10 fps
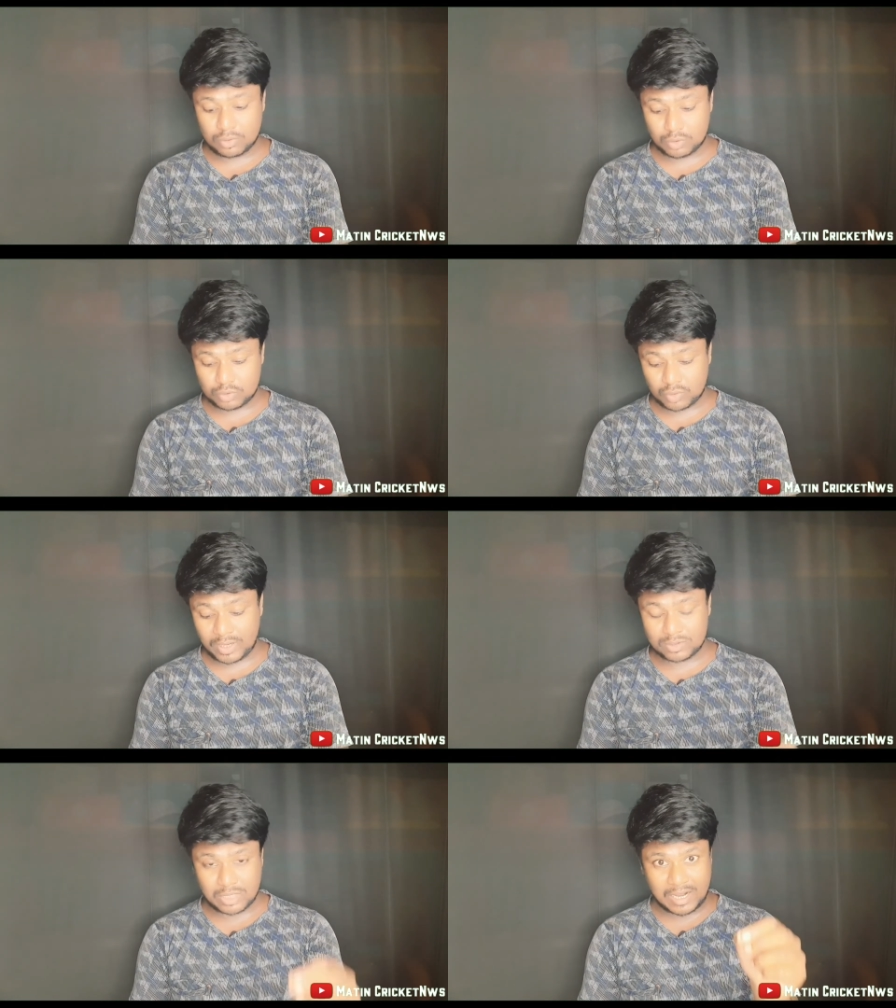रिशेड्यूल
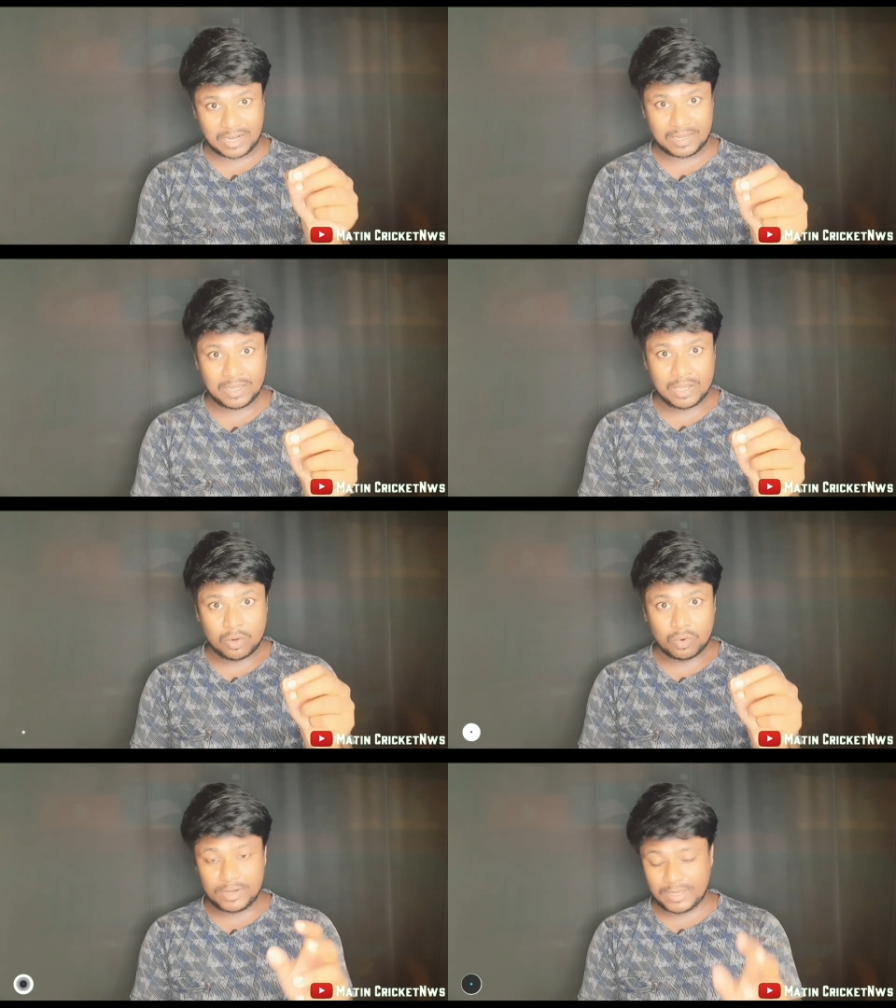हो चुका है
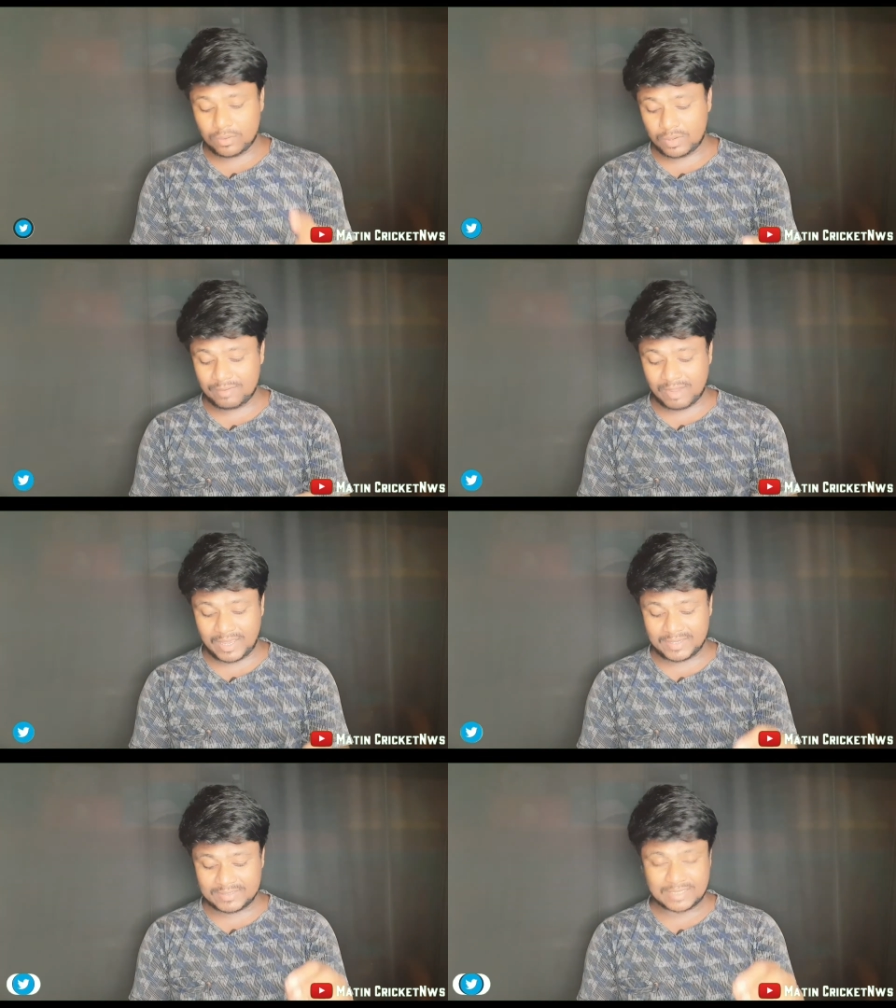थर्ड ओडे
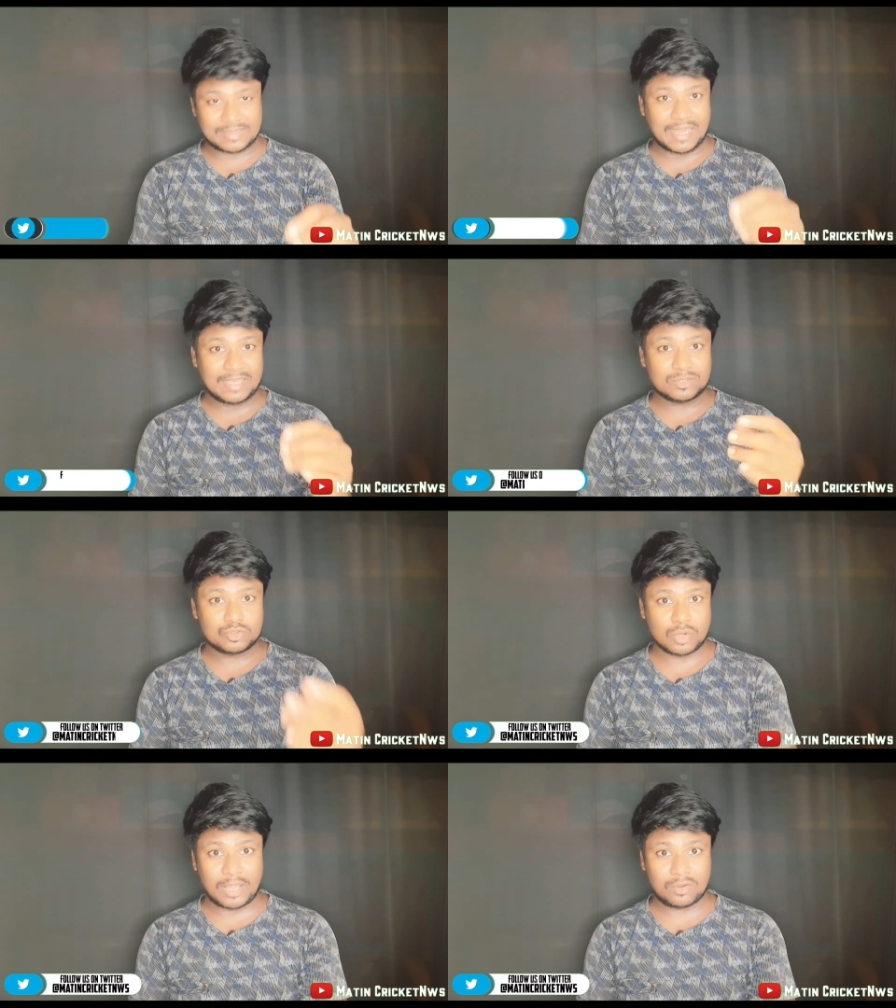होने वाला है
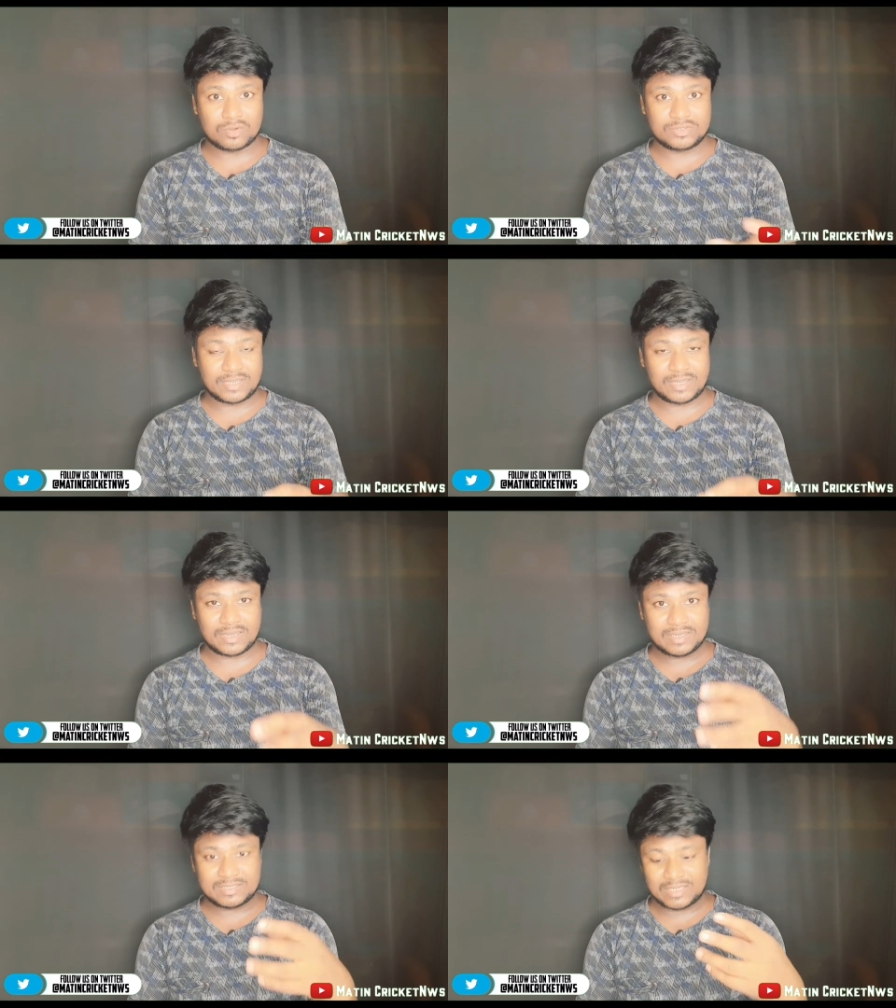27 जुलाई को
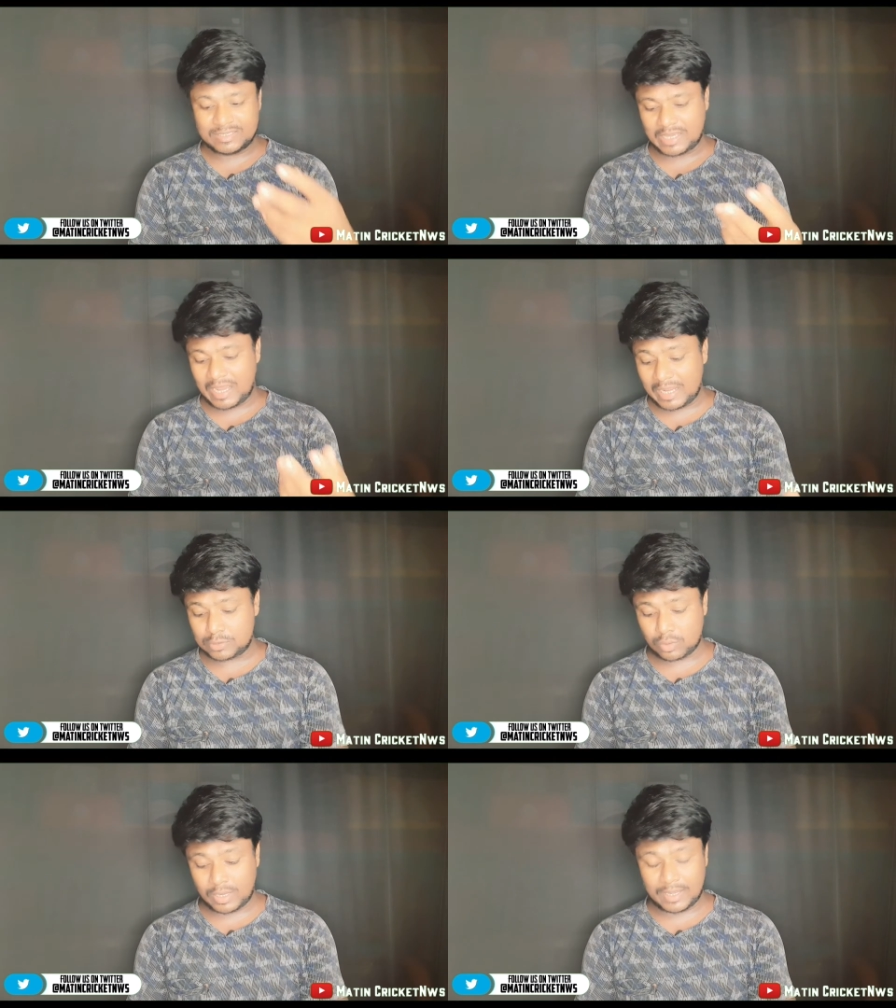इस तरीके का चेंज
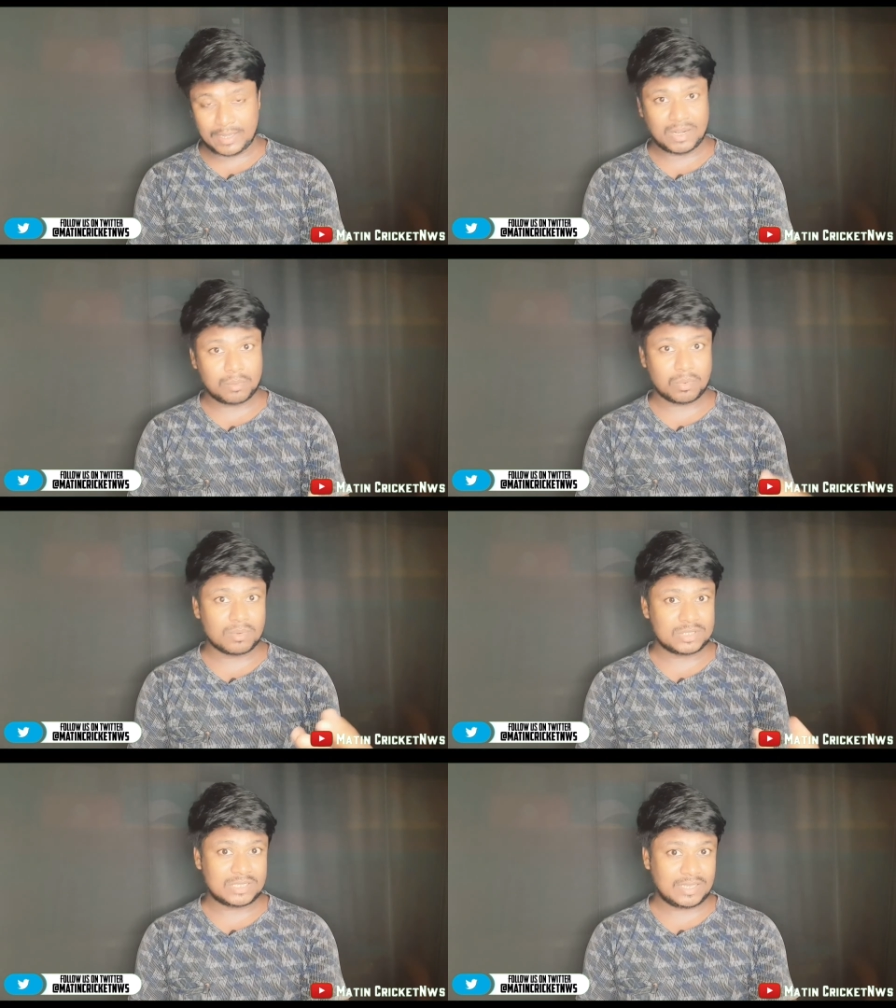आ चुका है
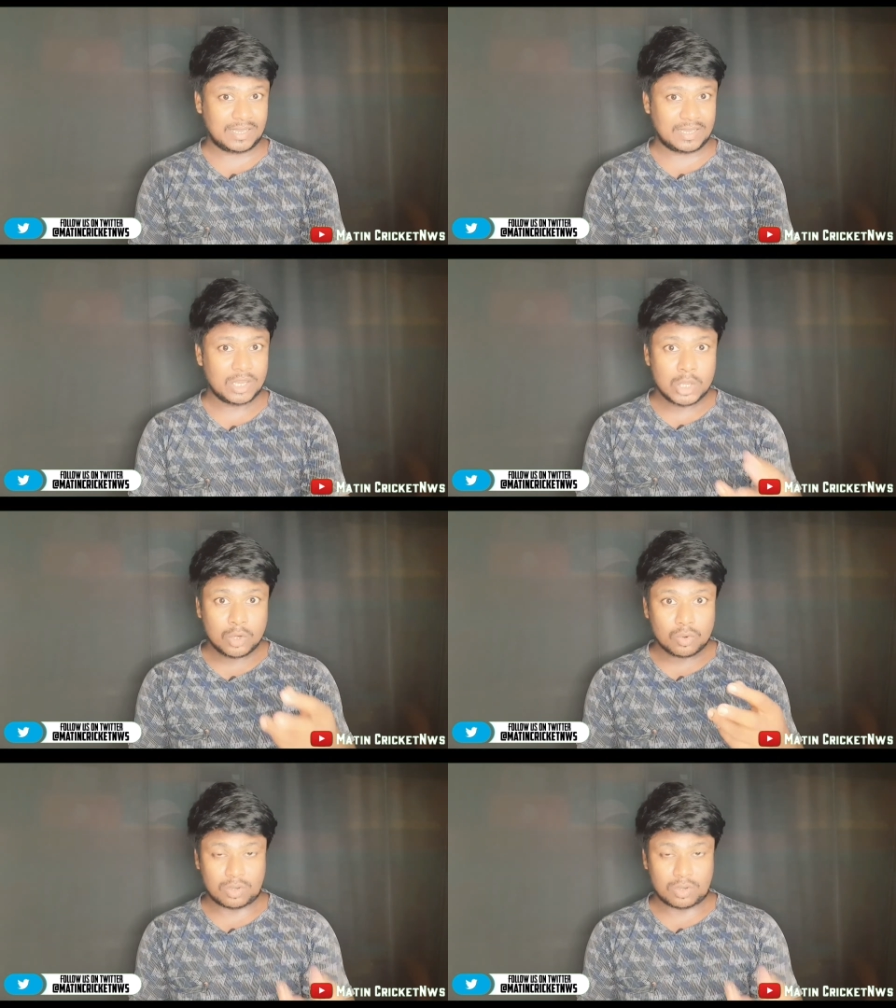मैंने आपको बताया था कि